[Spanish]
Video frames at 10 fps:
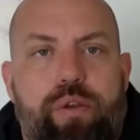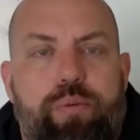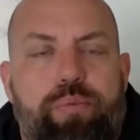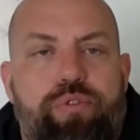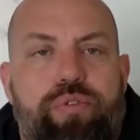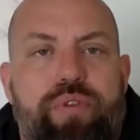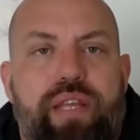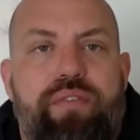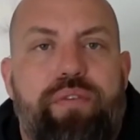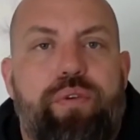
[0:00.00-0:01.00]
nos puso en una
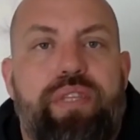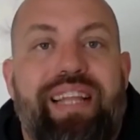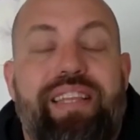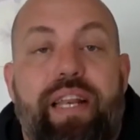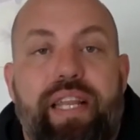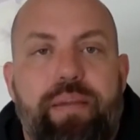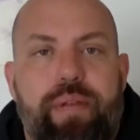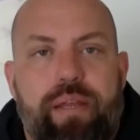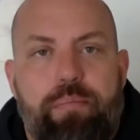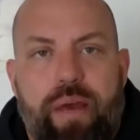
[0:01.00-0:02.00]
dificultad
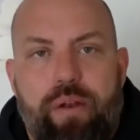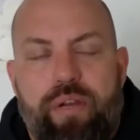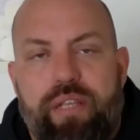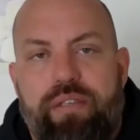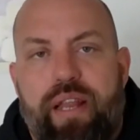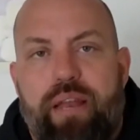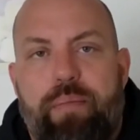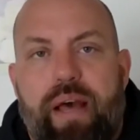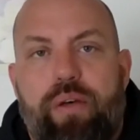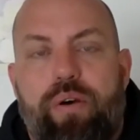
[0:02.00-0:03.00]
terrible para lo que es el
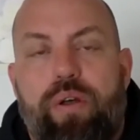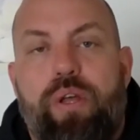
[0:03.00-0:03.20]
armado.